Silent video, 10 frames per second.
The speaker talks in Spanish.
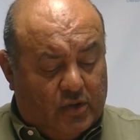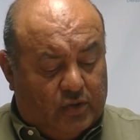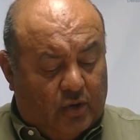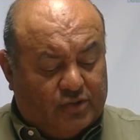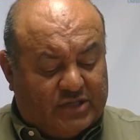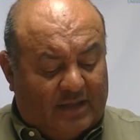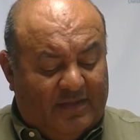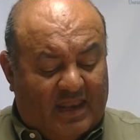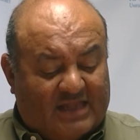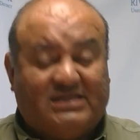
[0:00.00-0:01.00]
No lo
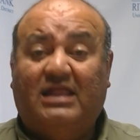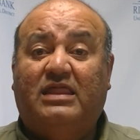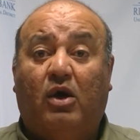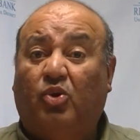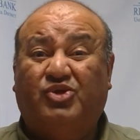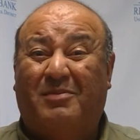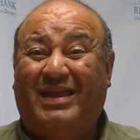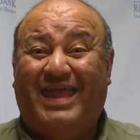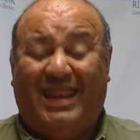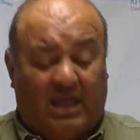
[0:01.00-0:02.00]
sabían hacer de otra
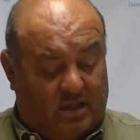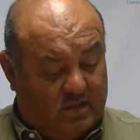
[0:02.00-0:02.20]
manera.